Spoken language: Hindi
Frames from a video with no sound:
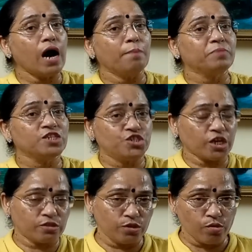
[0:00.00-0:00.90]
आपकी
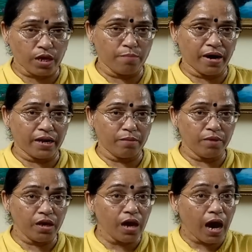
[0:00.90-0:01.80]
शक्तियों के बारे
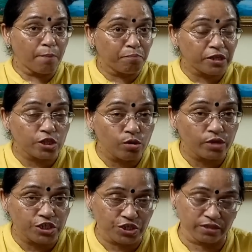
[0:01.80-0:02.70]
में आप पतियों
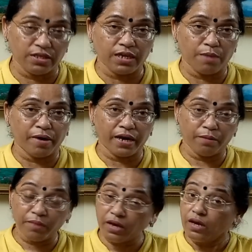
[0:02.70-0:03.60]
की शक्ति के बारे
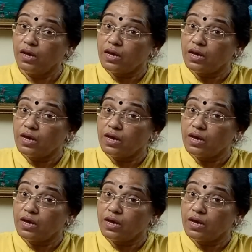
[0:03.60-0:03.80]
में